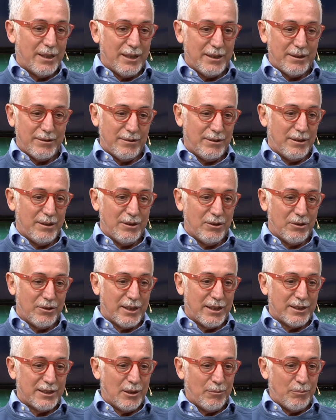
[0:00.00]
en,
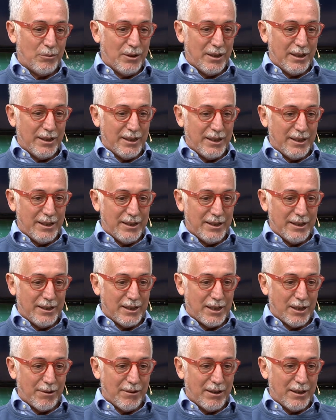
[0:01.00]
otras épocas de
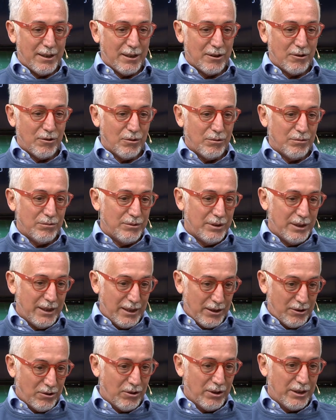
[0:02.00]
trabajar trabajar con un
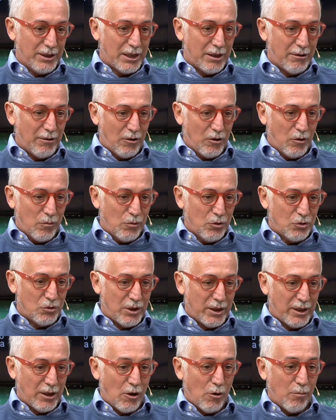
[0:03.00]
director que trabajó
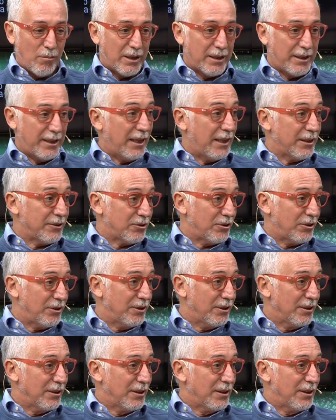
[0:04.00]
mucho acá, Omar Grasso,
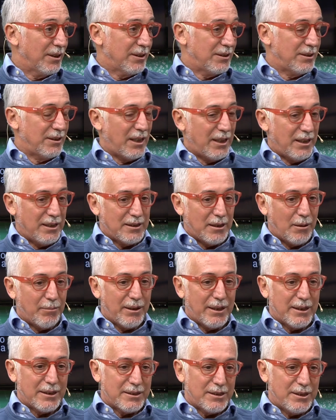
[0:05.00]
que ya
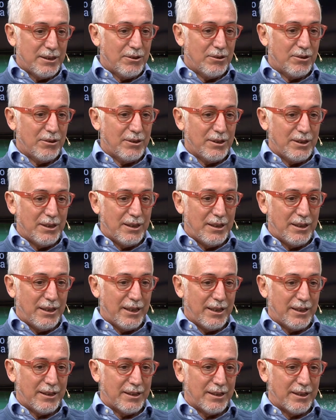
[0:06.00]
desaparecido, y
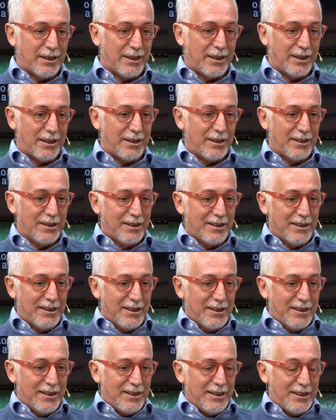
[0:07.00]
este
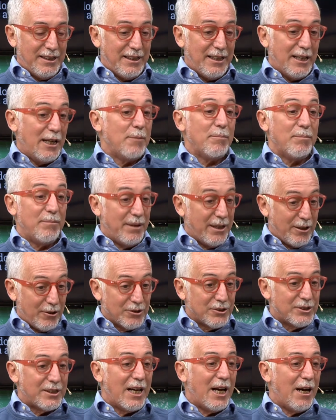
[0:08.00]
y él me
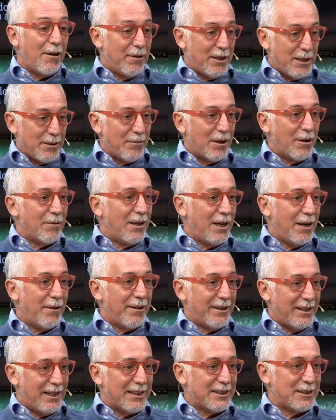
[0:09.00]
contaba y me
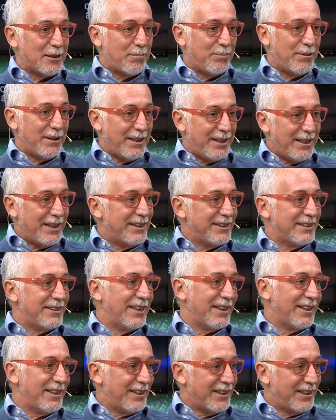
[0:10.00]
hablaba de las
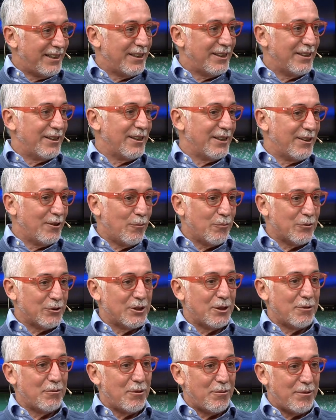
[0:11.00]
experiencias, de, cómo
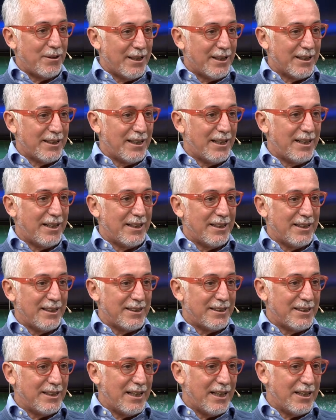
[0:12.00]
se vivía acá
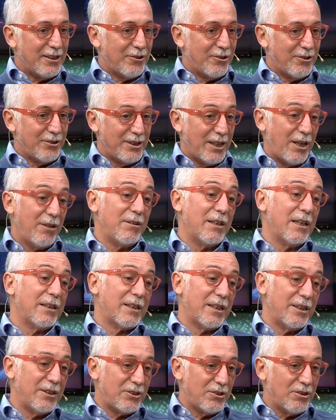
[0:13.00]
el teatro, y hay una
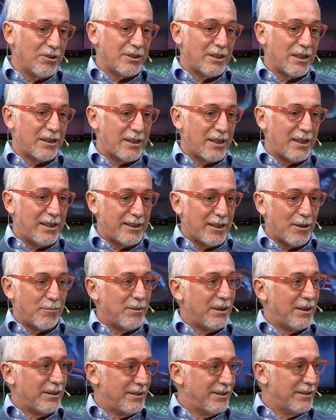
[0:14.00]
tradición teatral
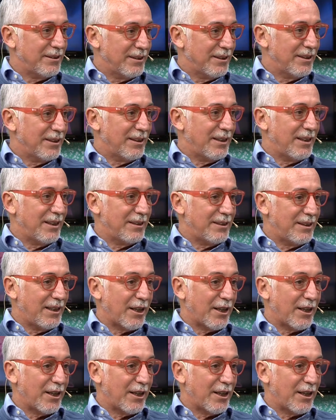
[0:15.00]
también este,